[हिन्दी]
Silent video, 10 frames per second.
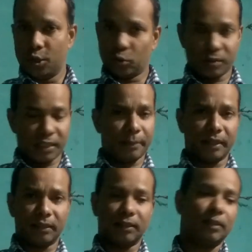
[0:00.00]
दूसरी
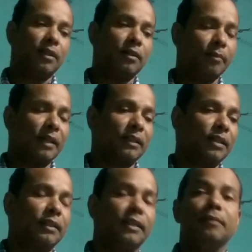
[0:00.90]
बात बात
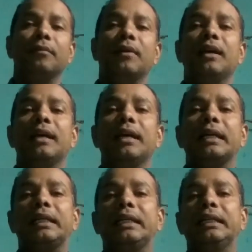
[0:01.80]
करते हम
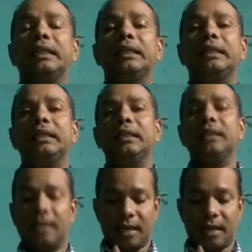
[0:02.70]
कि